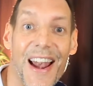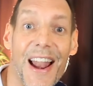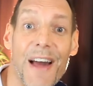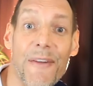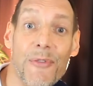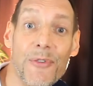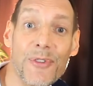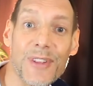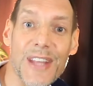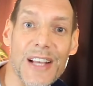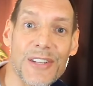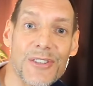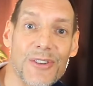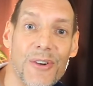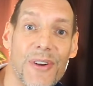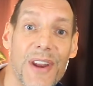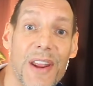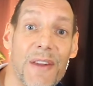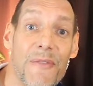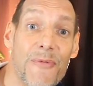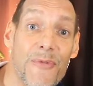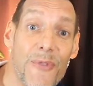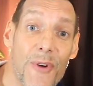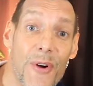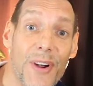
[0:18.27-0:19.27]
La
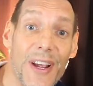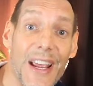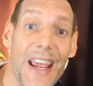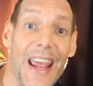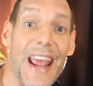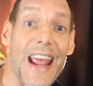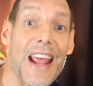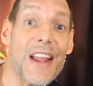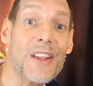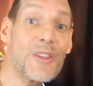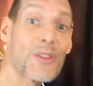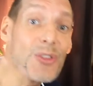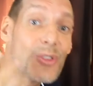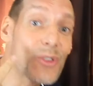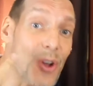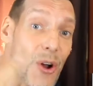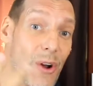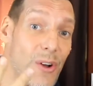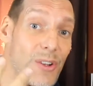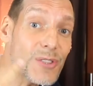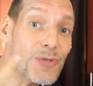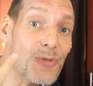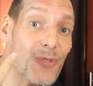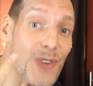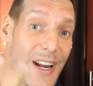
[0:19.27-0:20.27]
Fundación enfoque en
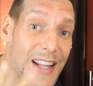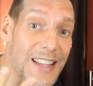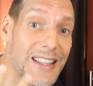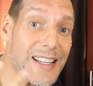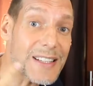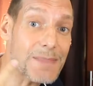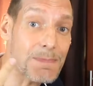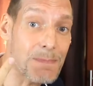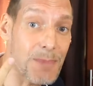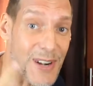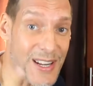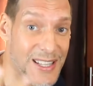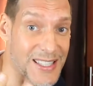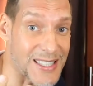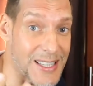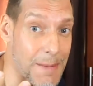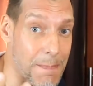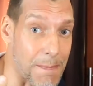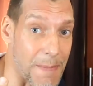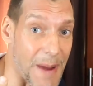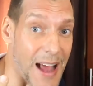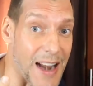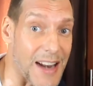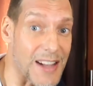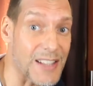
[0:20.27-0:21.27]
dos frentes
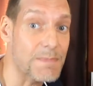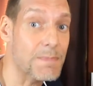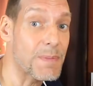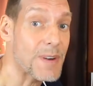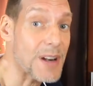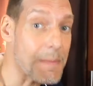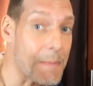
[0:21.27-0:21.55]
principales.